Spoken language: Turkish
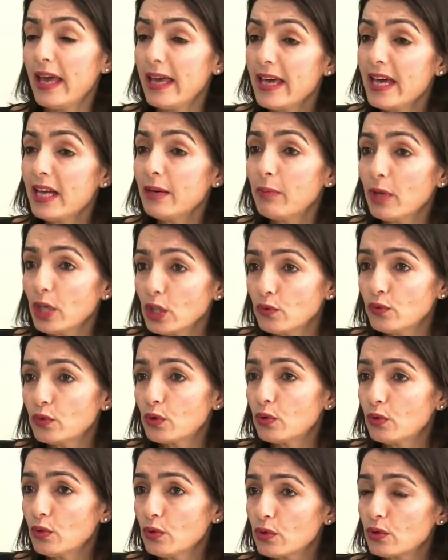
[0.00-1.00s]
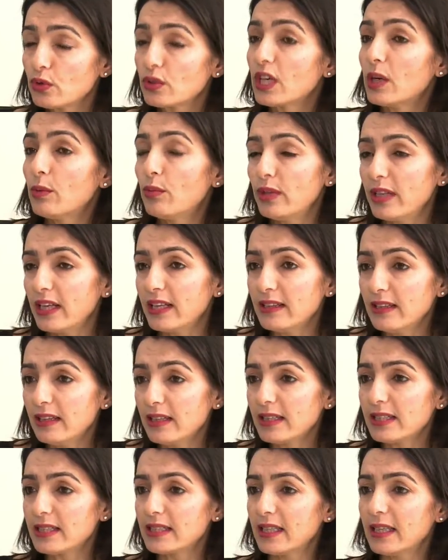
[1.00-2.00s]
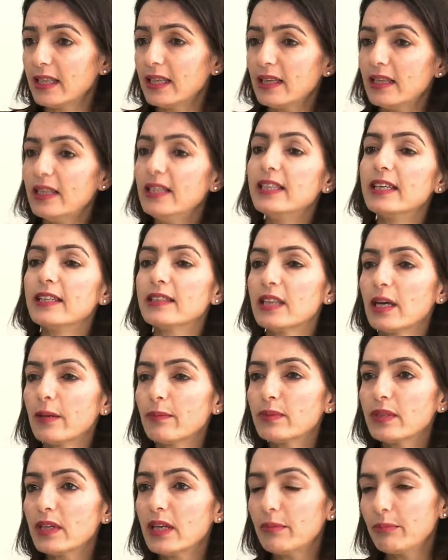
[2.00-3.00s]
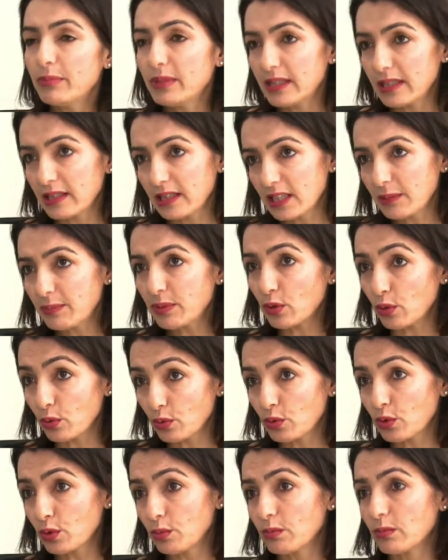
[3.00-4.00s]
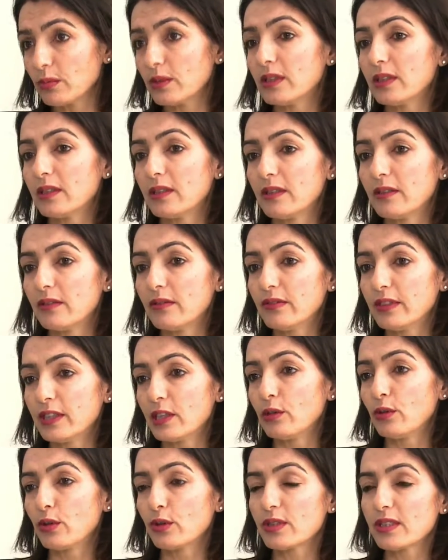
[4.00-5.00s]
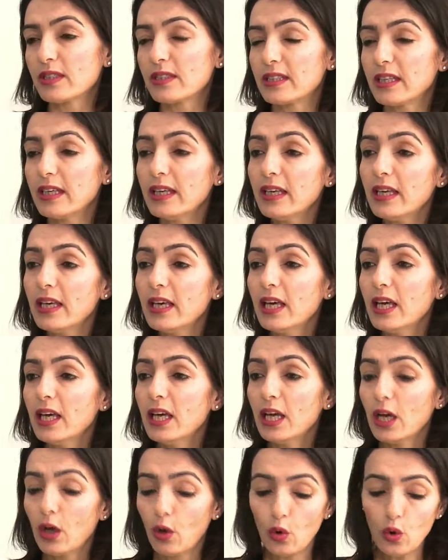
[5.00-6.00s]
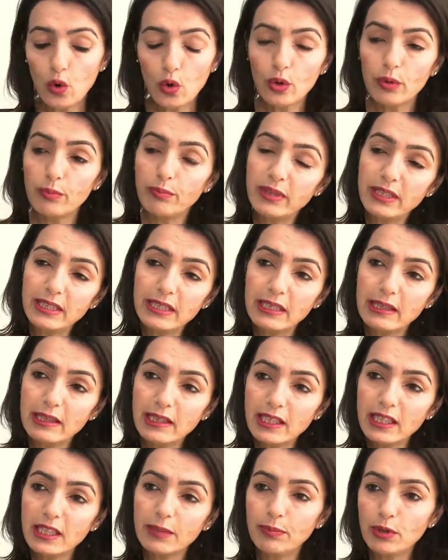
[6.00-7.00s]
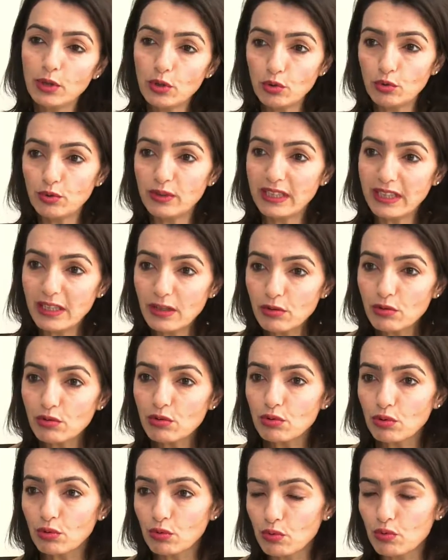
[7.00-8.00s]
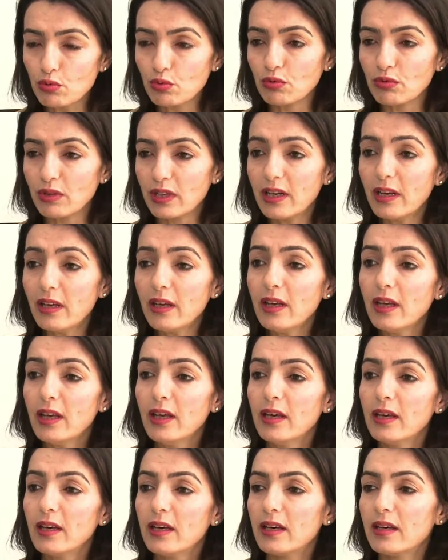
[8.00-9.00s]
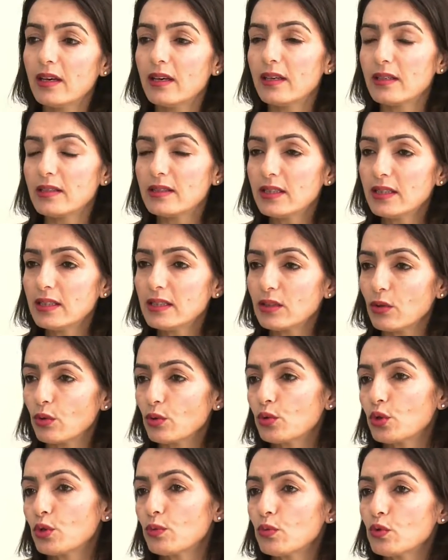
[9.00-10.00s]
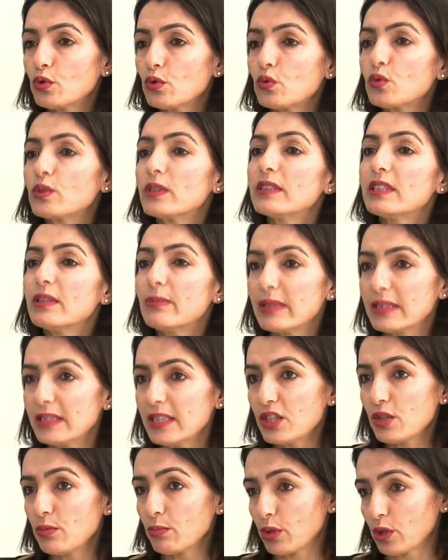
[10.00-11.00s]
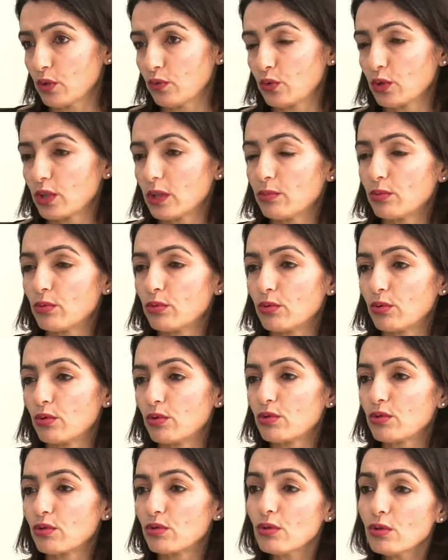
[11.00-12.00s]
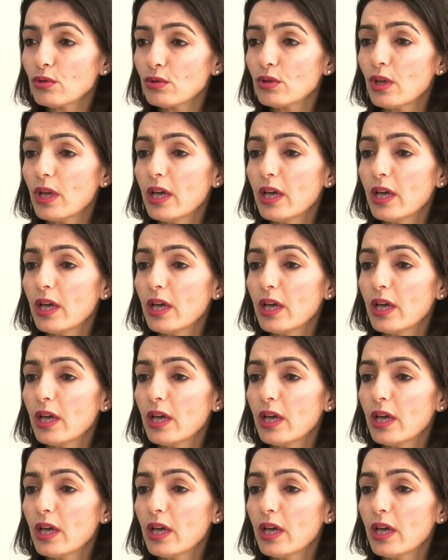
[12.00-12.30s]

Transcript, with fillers: Eğer başvurunuz kabul edilirse ilk etapta bir yıllık bir oturum e, veriliyor size. O bir yıllık bir sürenin sonucunda e, siz oturumunuzun uzatılması için başvuruda bulunuyorsunuz.